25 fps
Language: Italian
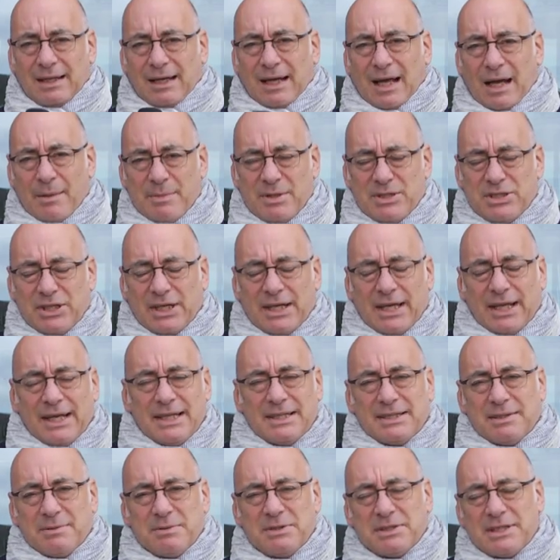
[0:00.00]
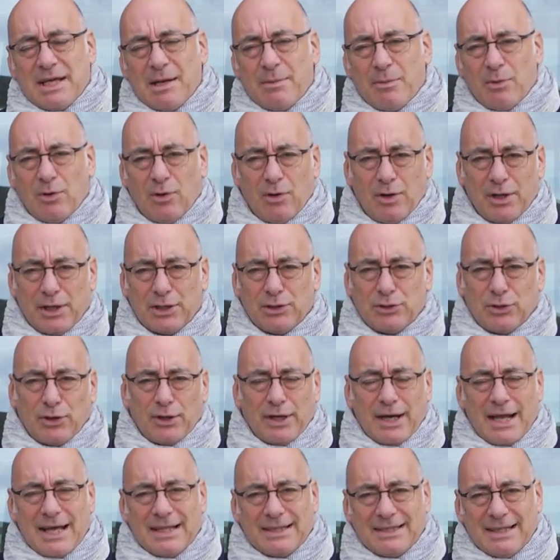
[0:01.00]
Amici carissimi, siamo
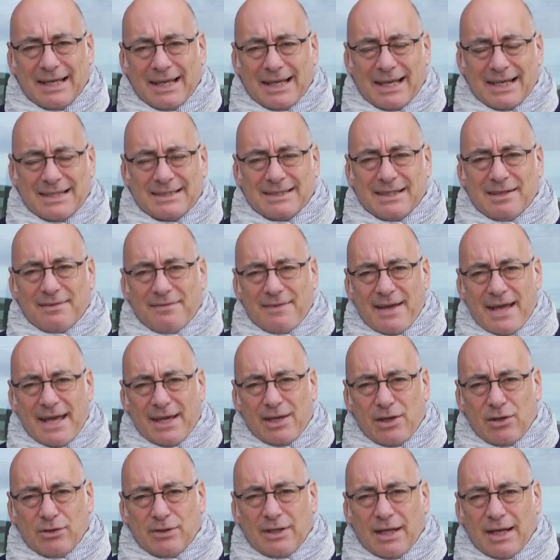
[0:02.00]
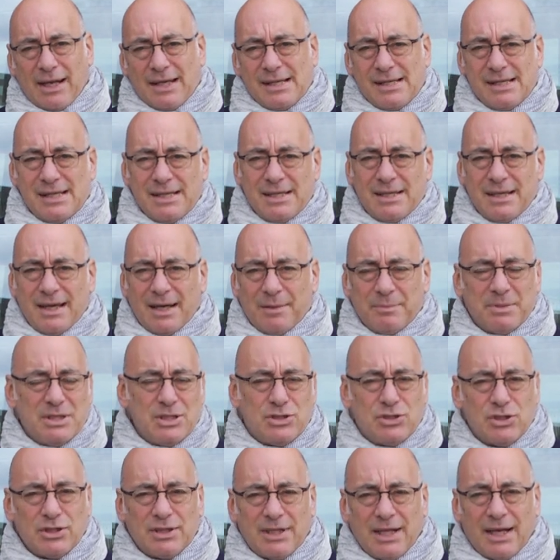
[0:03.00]
ritornati a Castelvecchio dagli
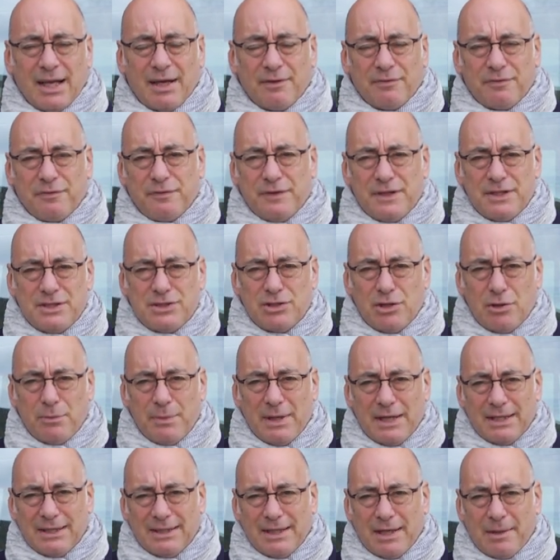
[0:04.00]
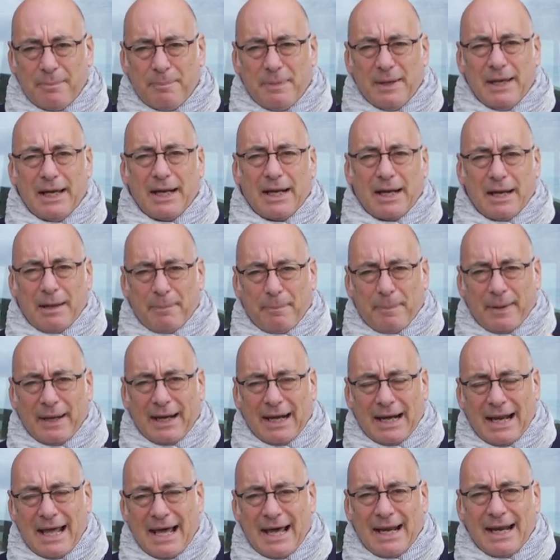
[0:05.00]
amici della Fisiomed per
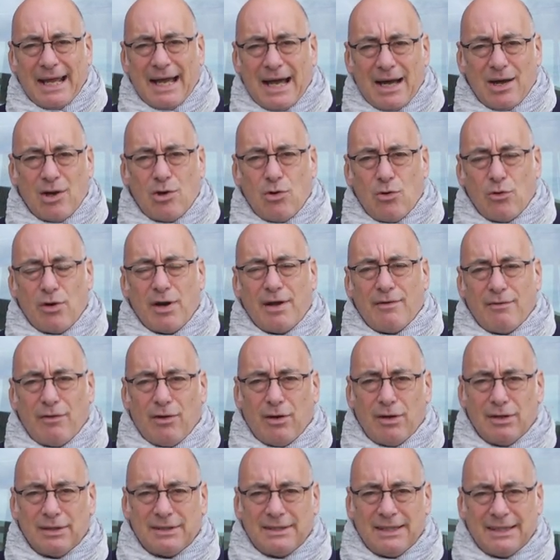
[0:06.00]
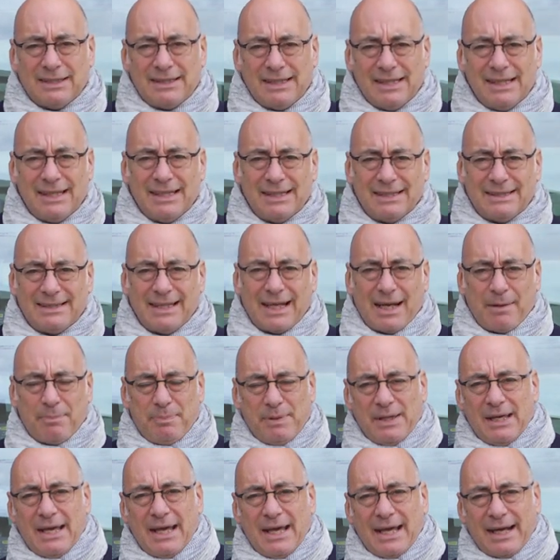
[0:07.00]
parlare ancora una volta di
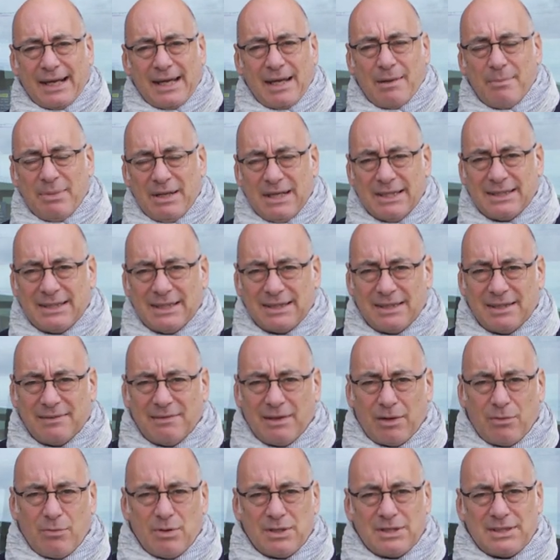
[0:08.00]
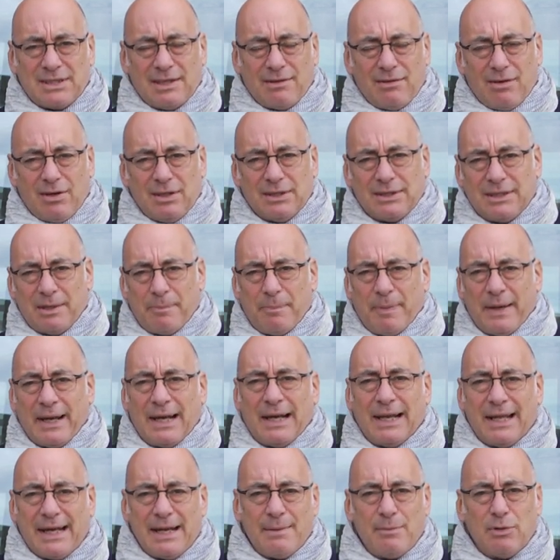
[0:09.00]
terapie riabilitative. Questa volta
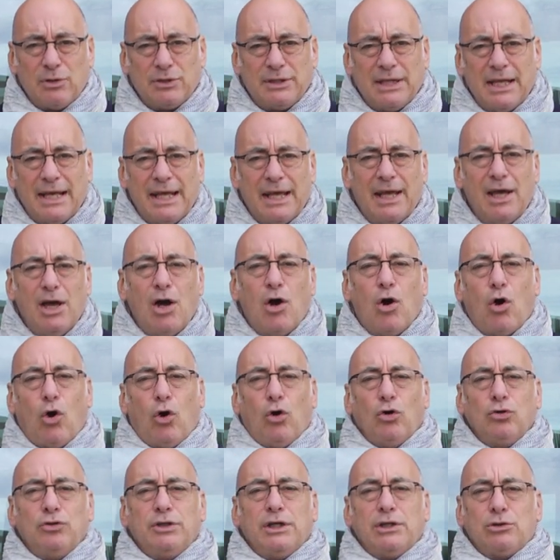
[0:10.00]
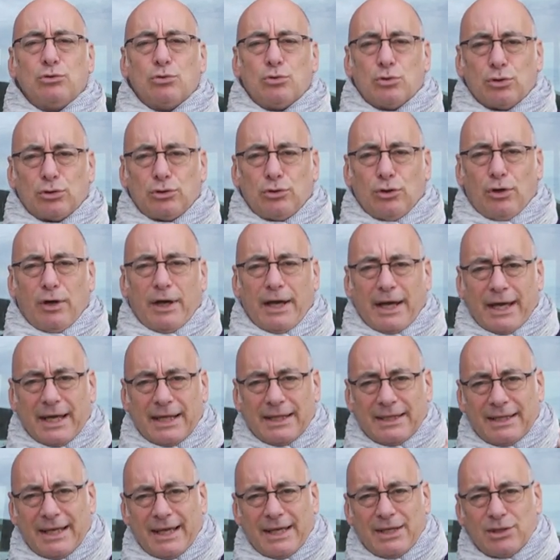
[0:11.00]
parleremo delle onde d'urto
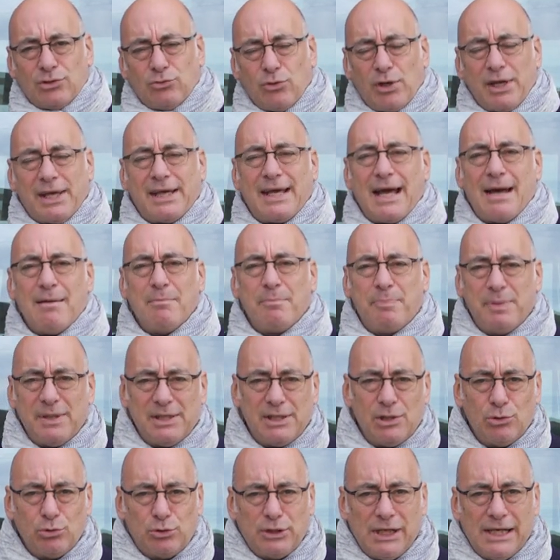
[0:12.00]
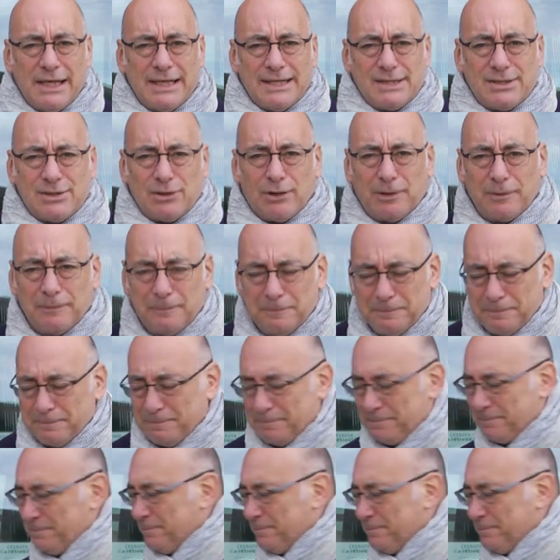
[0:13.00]
e dei suoi campi di utilizzo.